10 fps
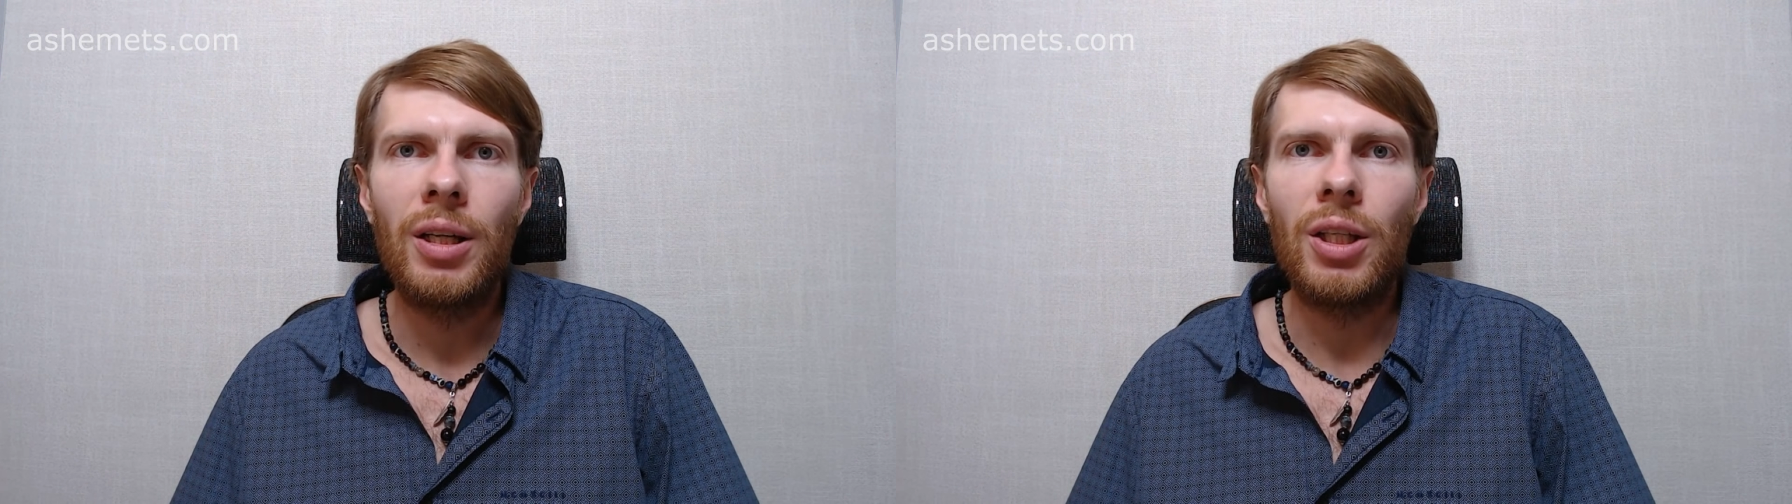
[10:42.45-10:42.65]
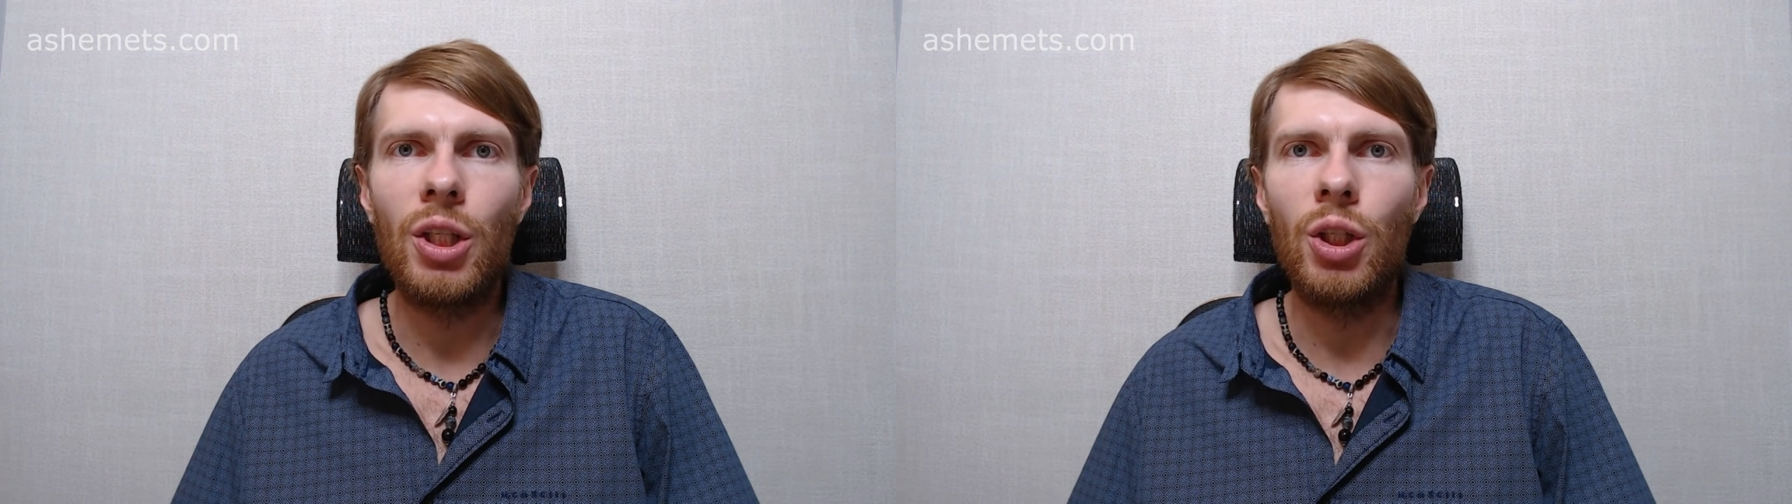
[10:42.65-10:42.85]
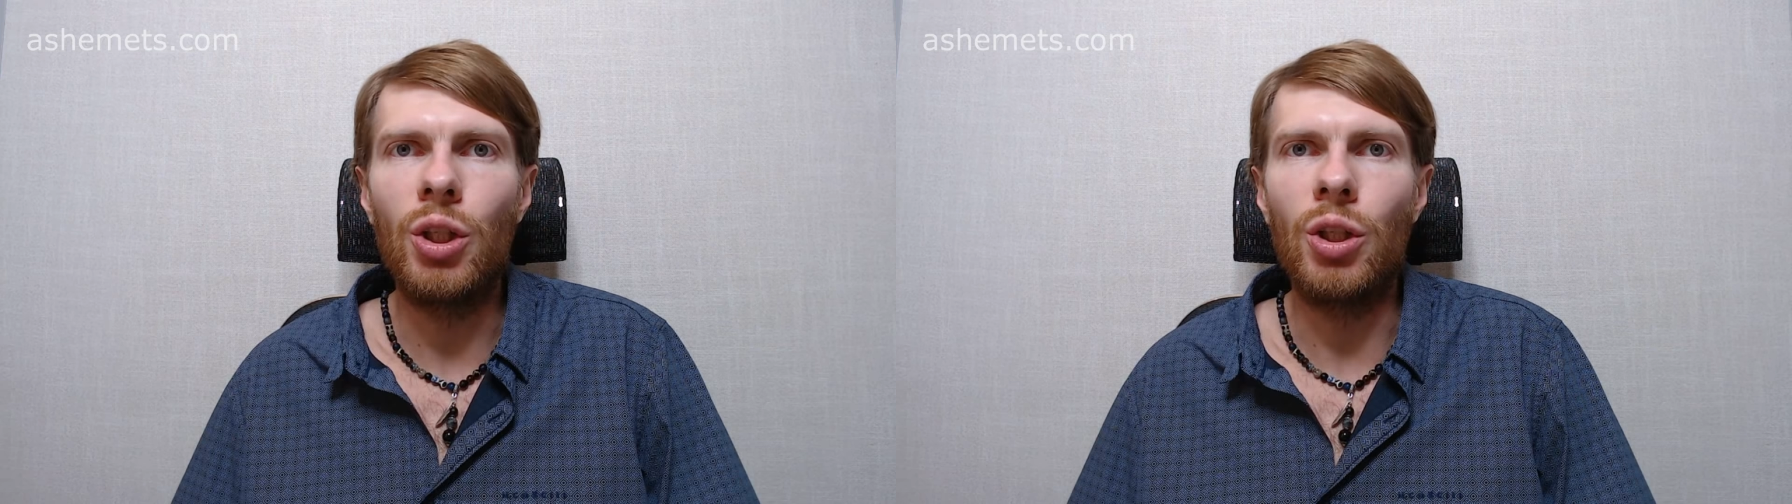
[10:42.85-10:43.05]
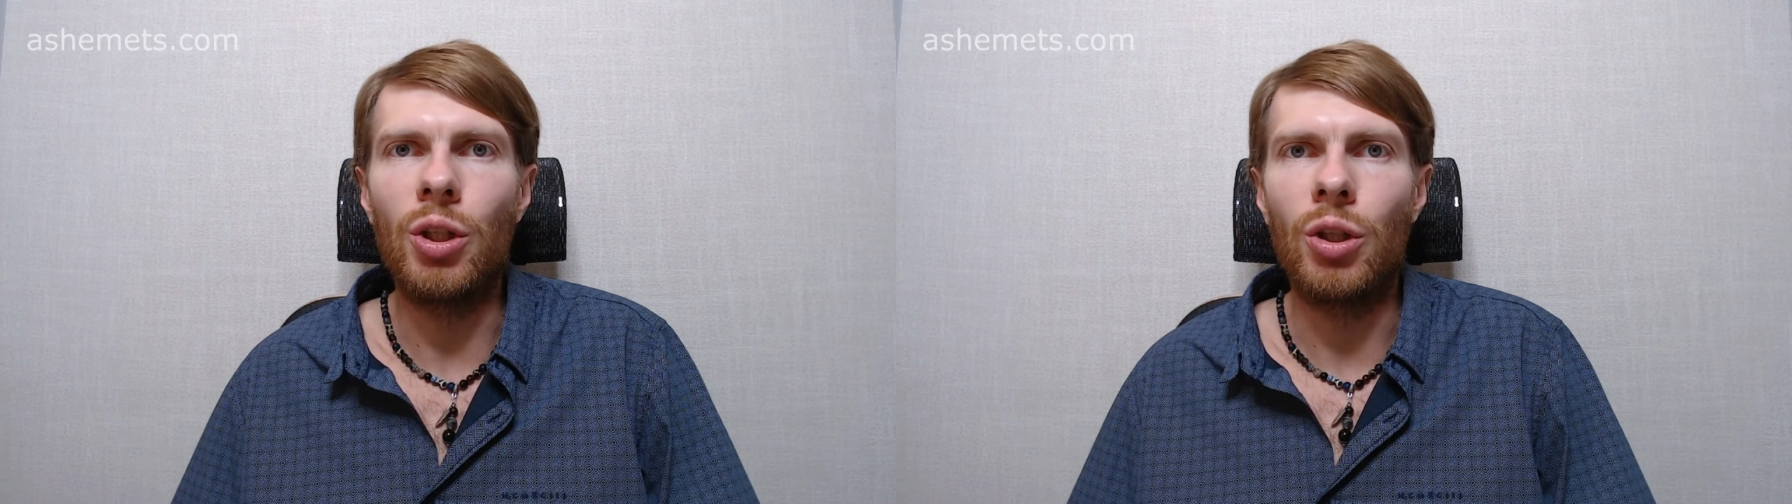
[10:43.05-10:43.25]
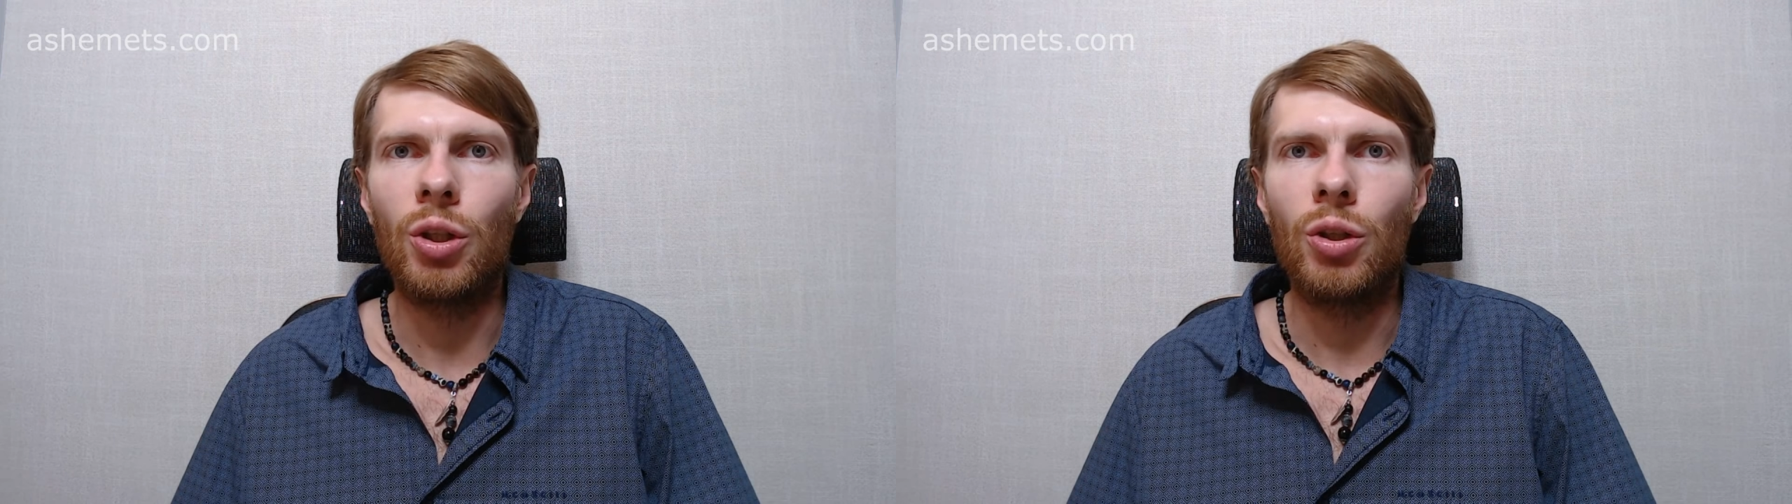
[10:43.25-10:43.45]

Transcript: и